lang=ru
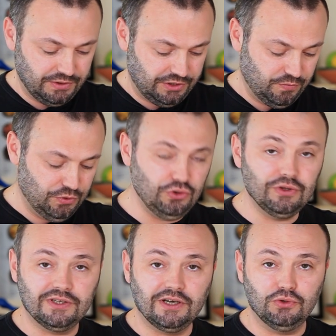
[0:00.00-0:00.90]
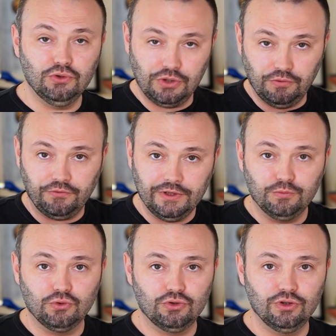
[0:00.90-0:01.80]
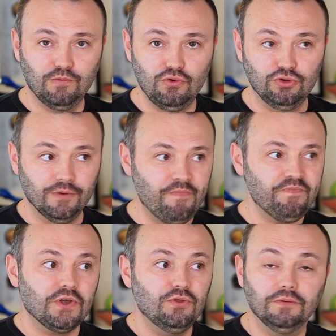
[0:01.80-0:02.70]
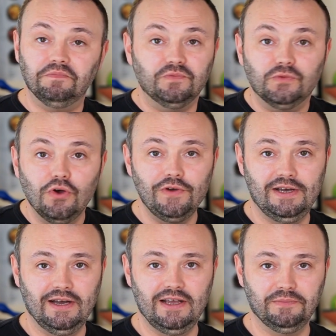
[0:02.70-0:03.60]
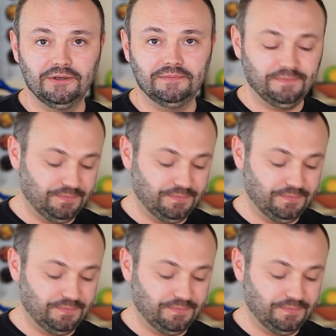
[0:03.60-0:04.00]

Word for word: совмещенная с картошкой вот в этом тушеном блюде. Ну, но великолепно.